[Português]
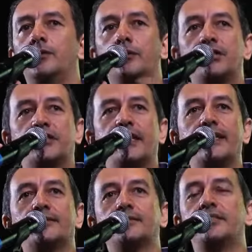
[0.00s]
Dois
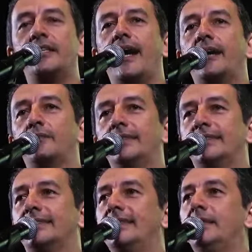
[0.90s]
terços de água em
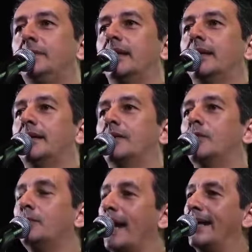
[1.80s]
cima,
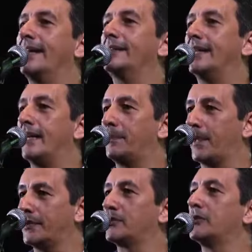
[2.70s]
o mar na terra
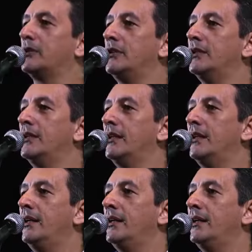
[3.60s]
plantou,